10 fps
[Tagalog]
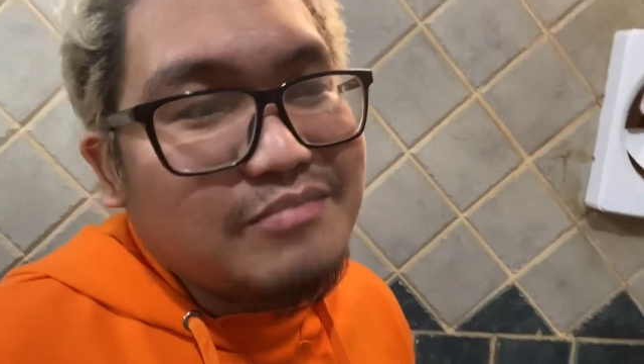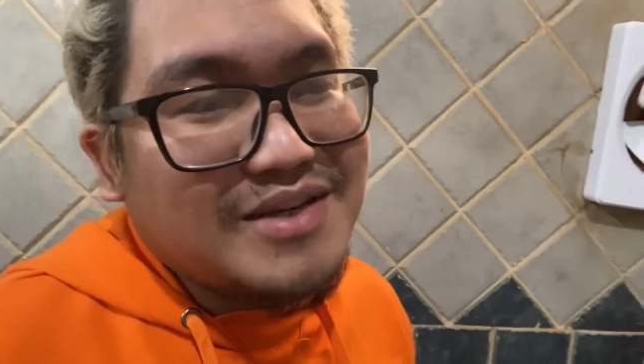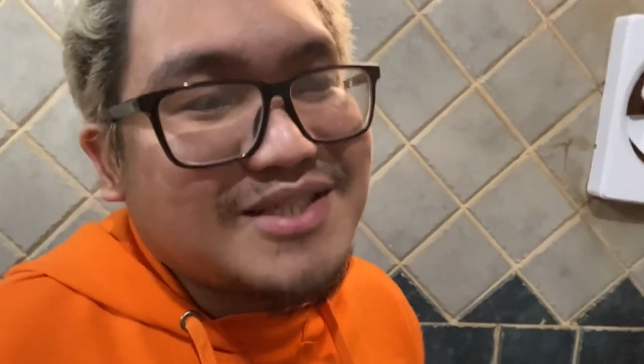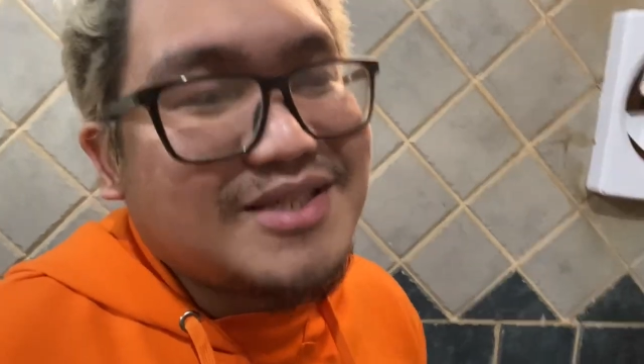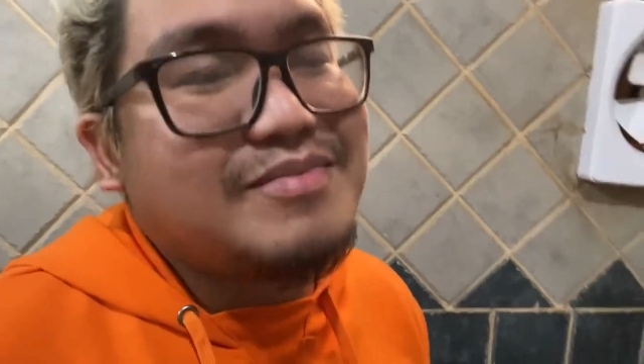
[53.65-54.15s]

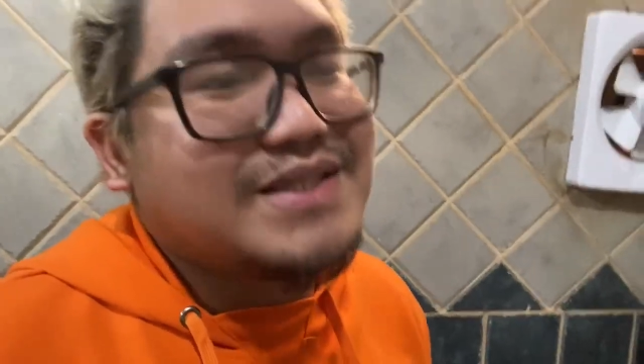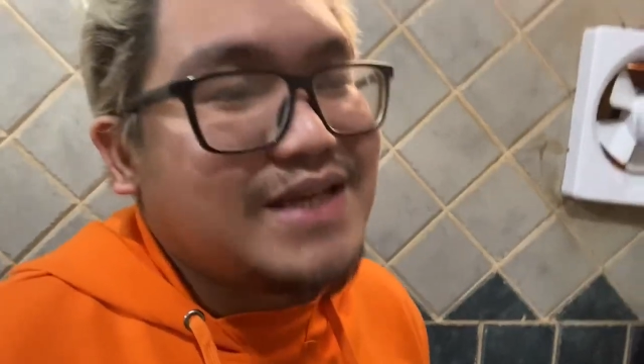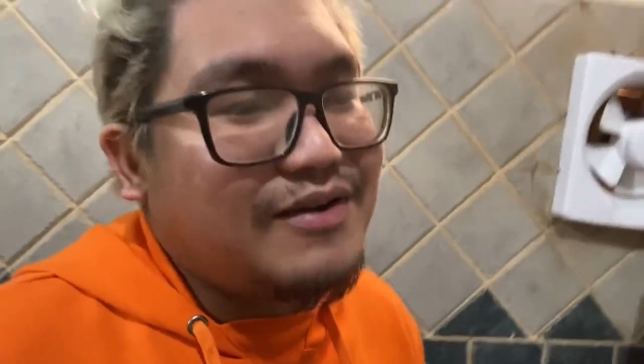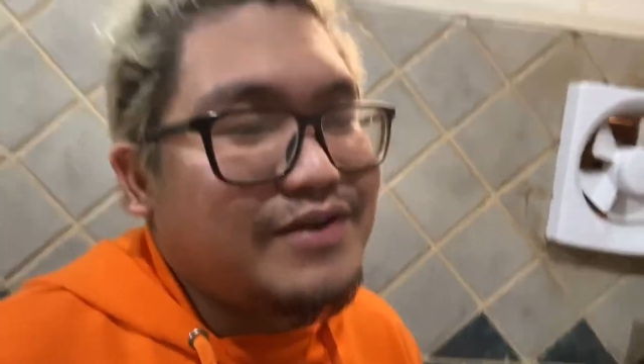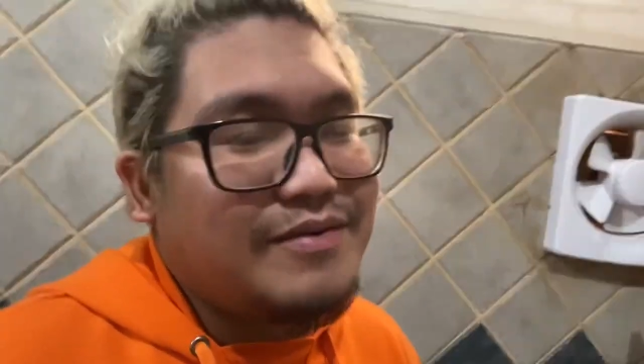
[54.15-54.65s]

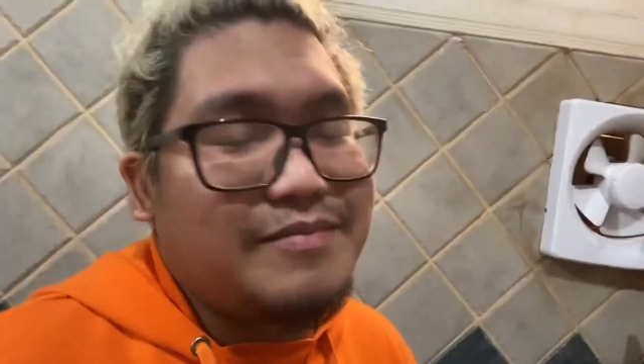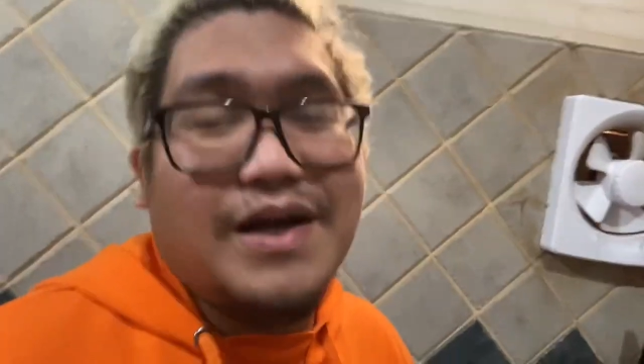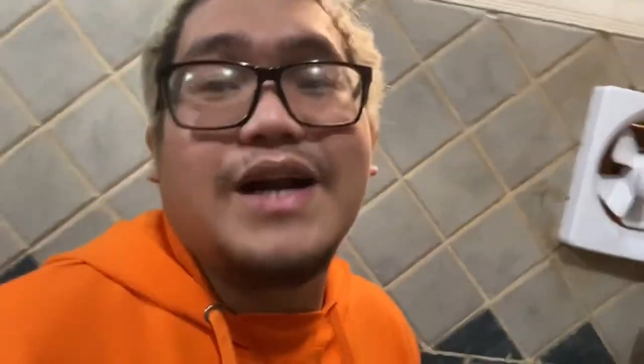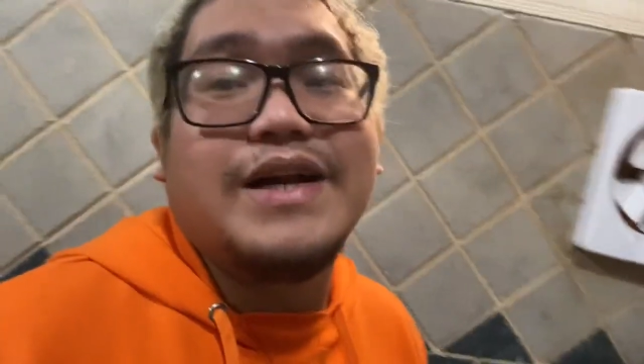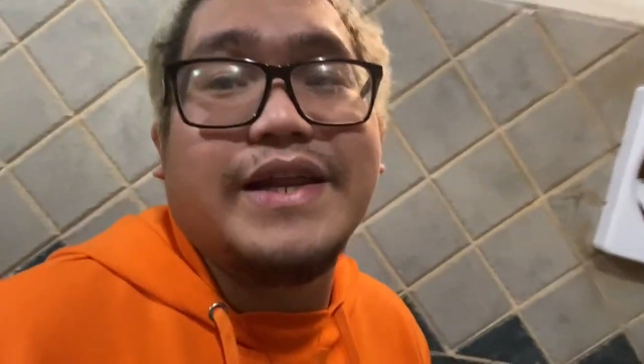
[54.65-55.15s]
Nagbasa-basa ako ng
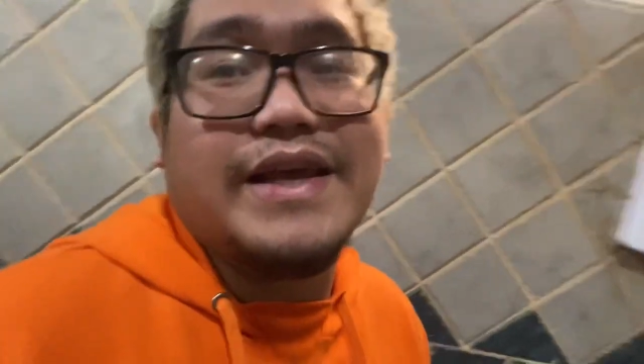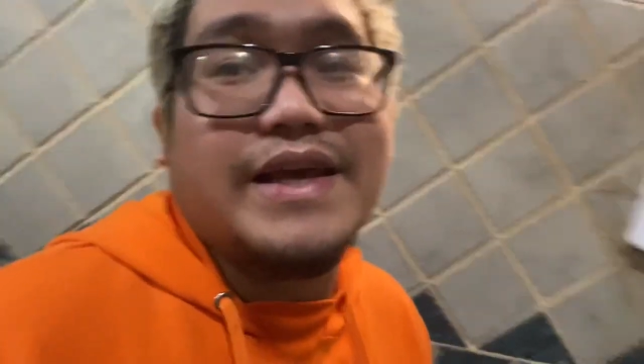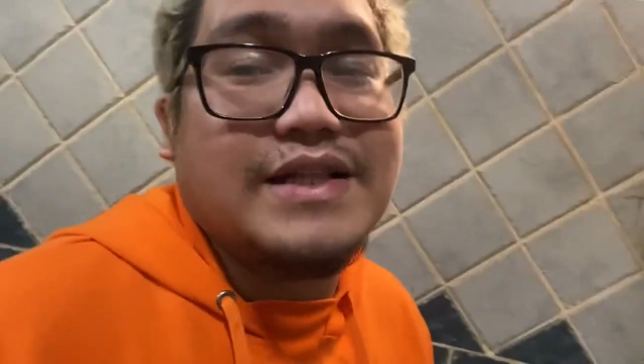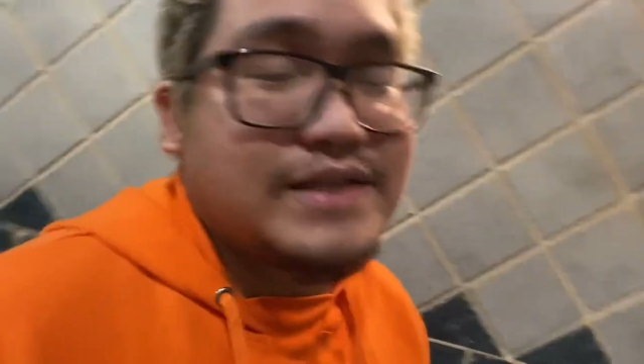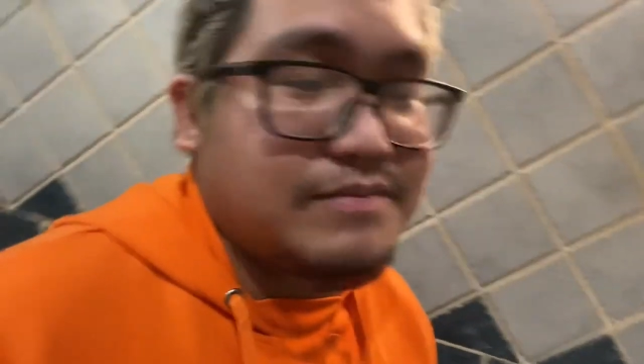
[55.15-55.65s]
mga
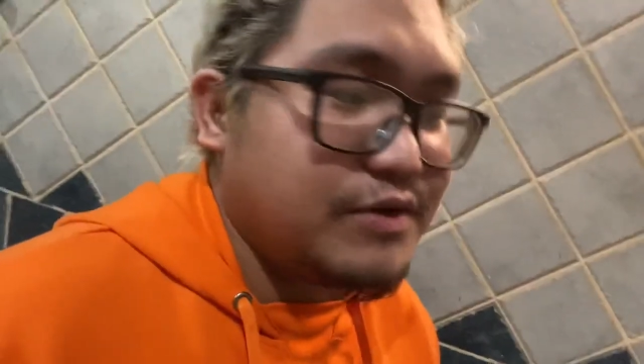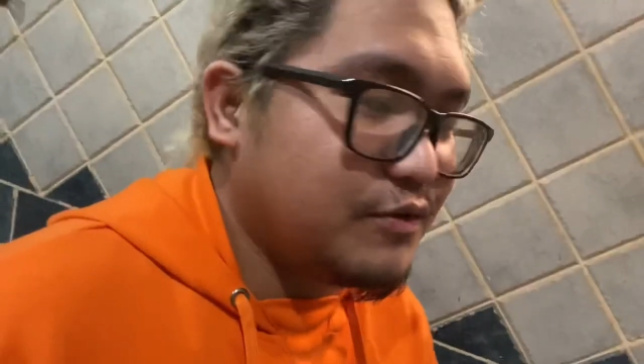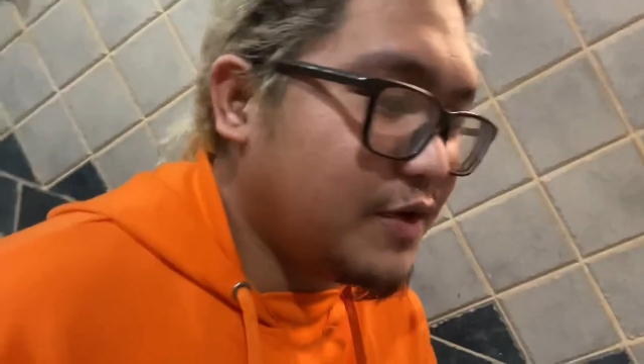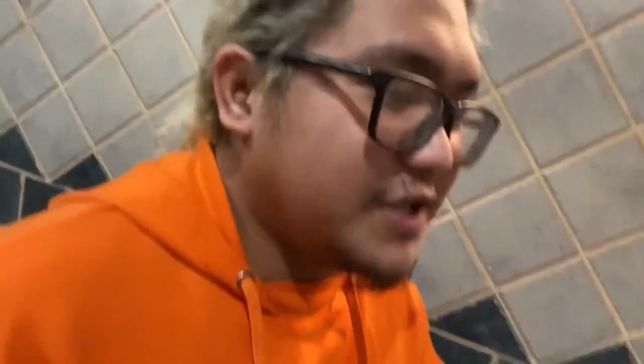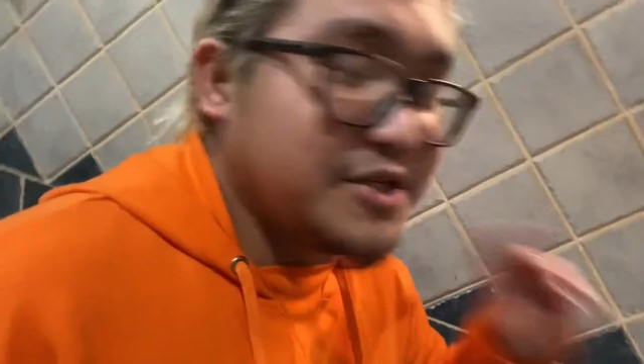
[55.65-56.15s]
articles
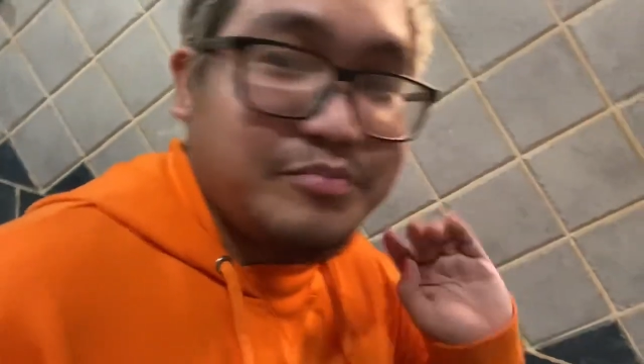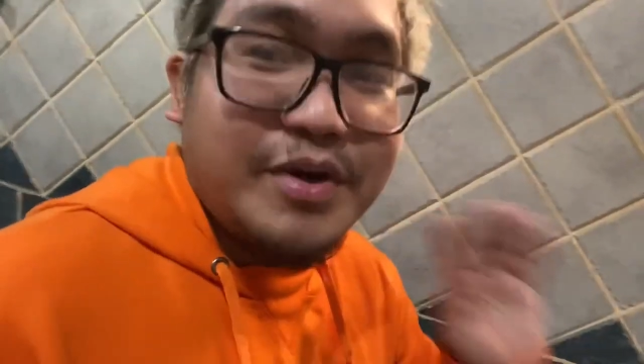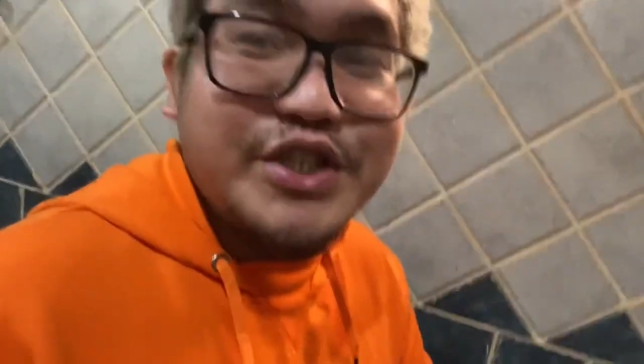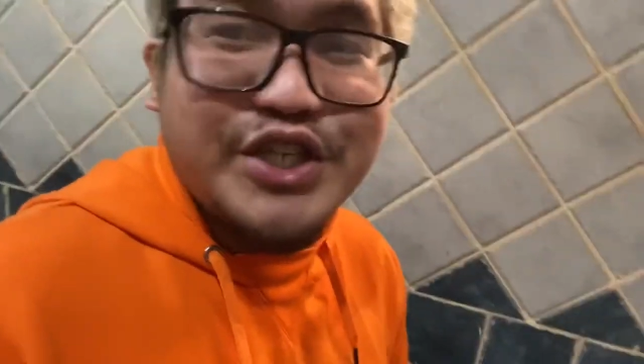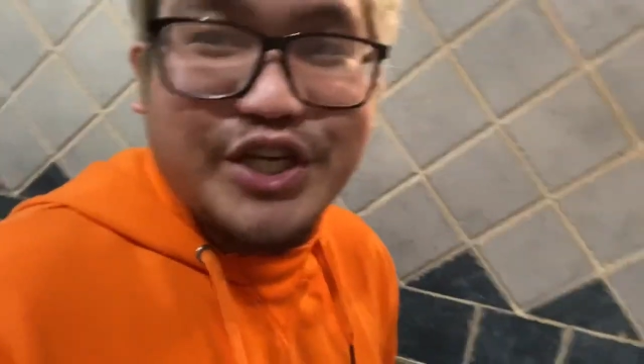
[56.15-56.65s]
about
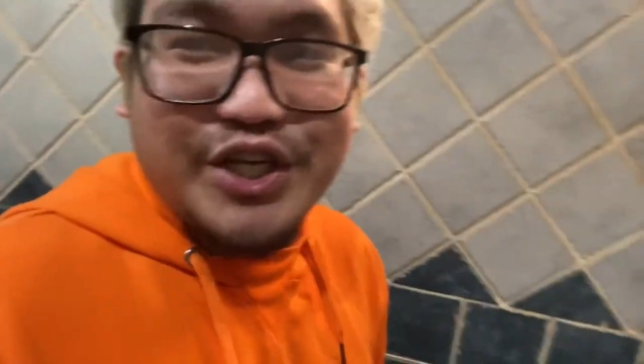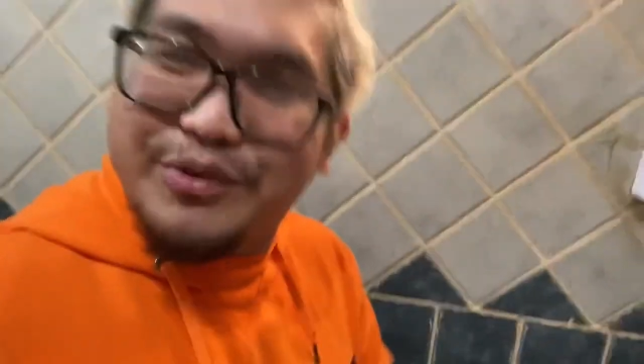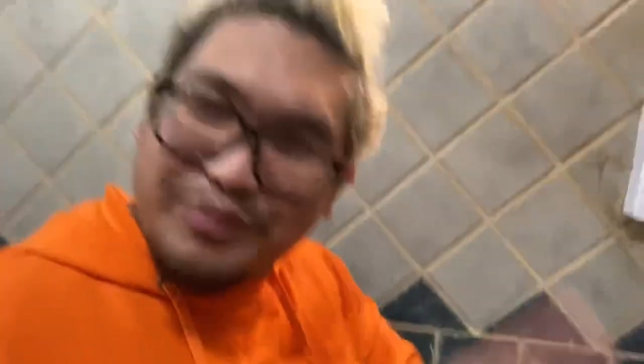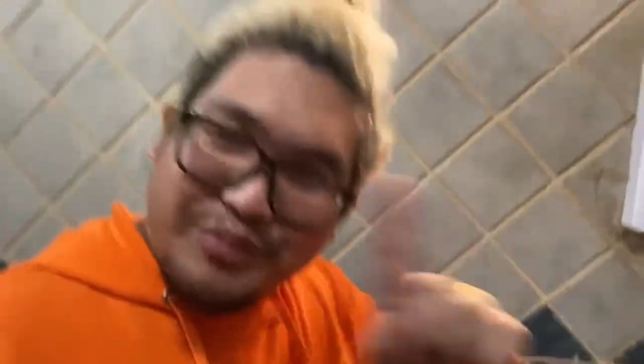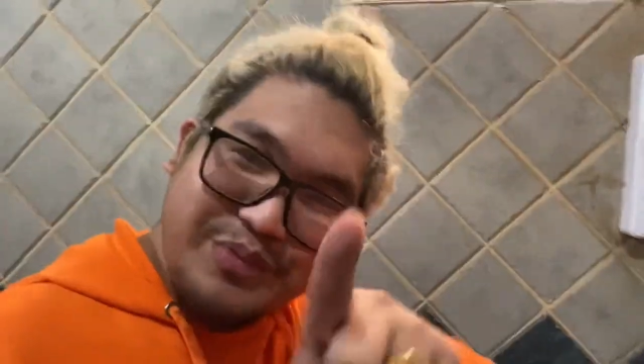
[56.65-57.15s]
washing
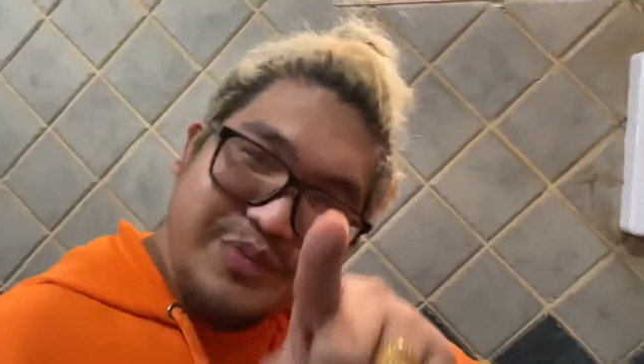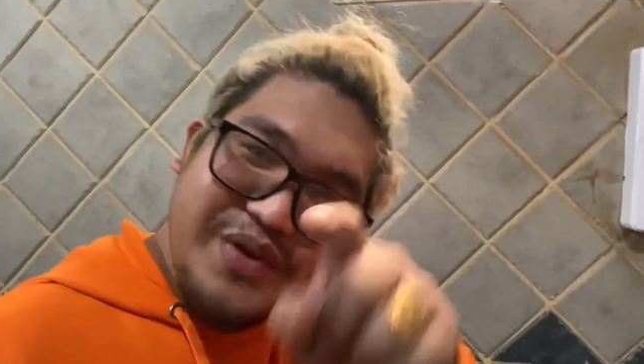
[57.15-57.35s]
machine.